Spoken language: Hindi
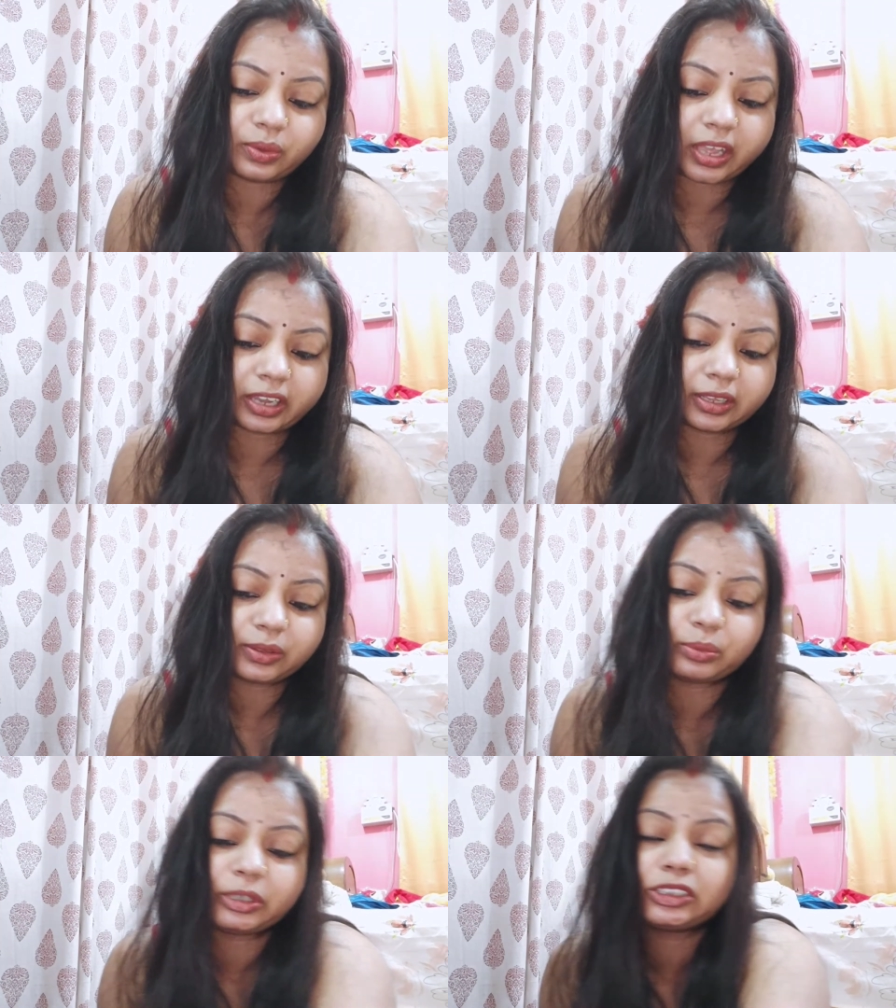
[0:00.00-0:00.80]
हुआ है ना
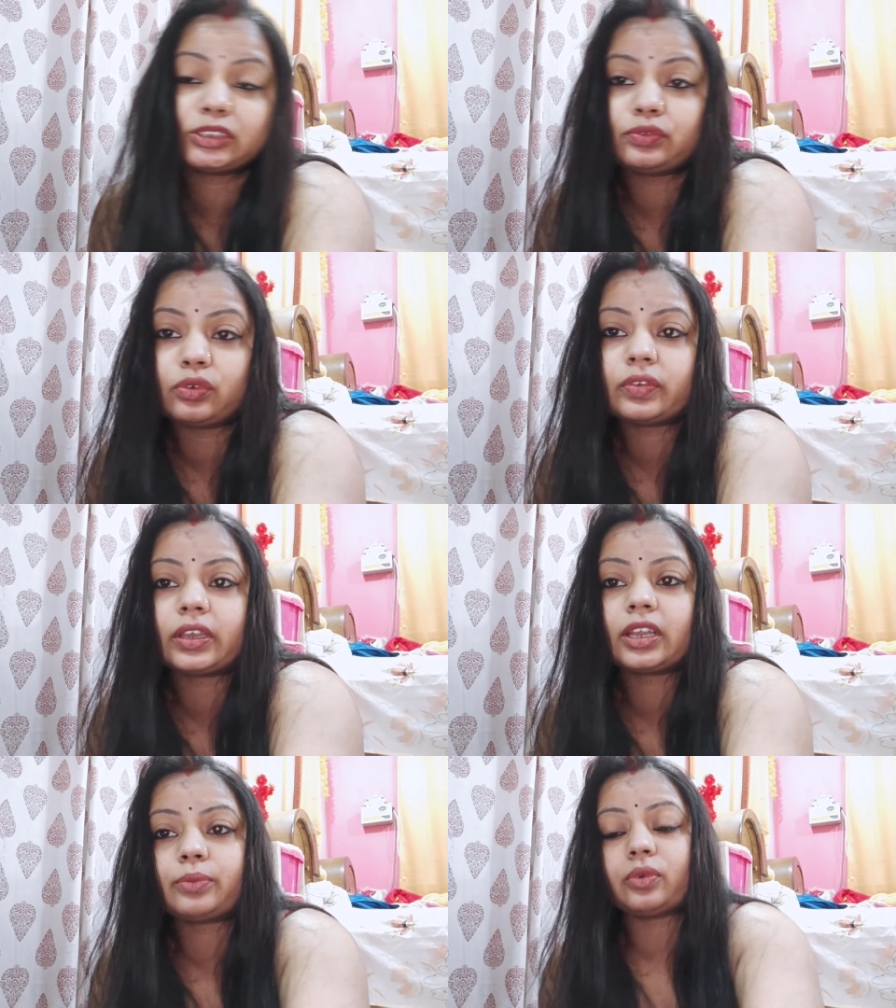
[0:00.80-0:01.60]
तो बच्चे फ़ोन
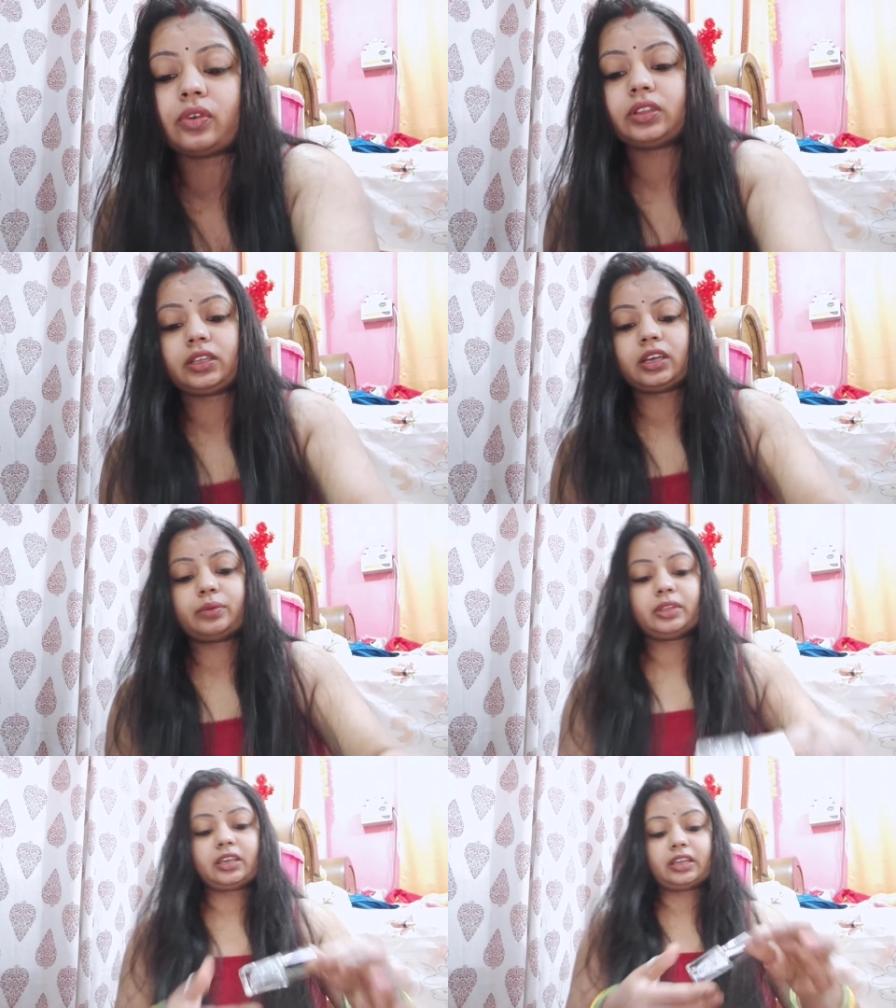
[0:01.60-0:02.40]
वगैरह बहुत
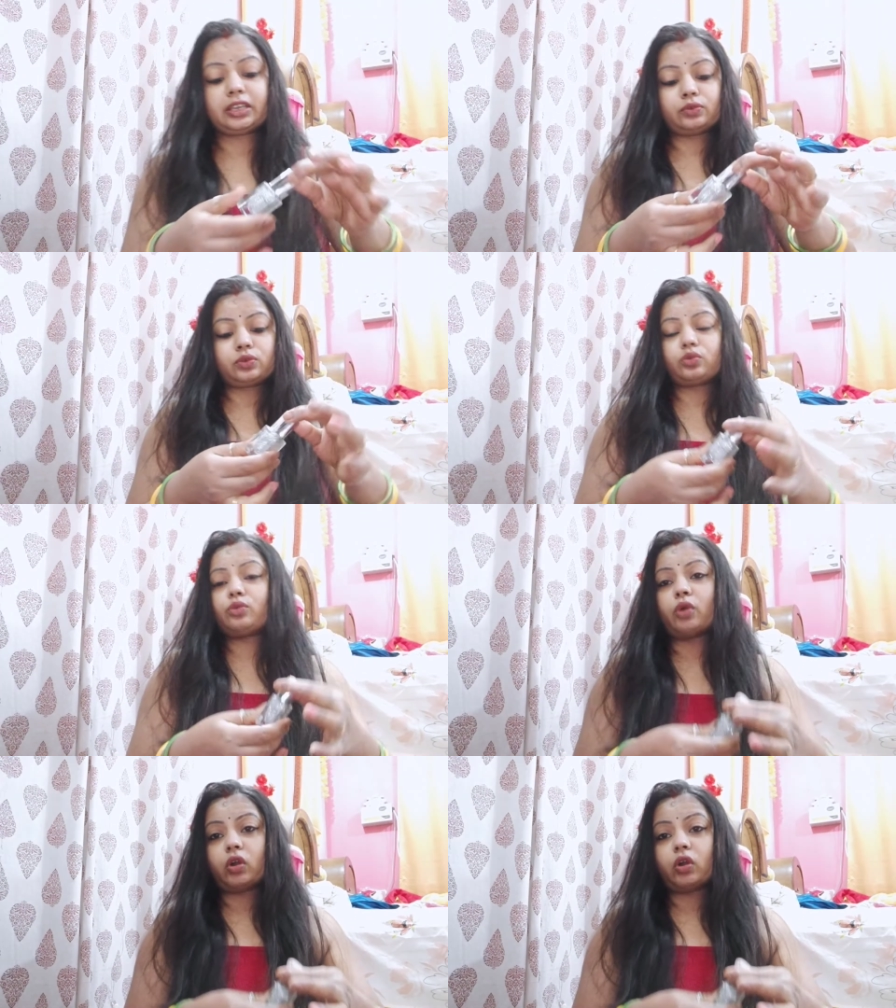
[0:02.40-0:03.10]
कम देख रहे हैं क्योंकि उनको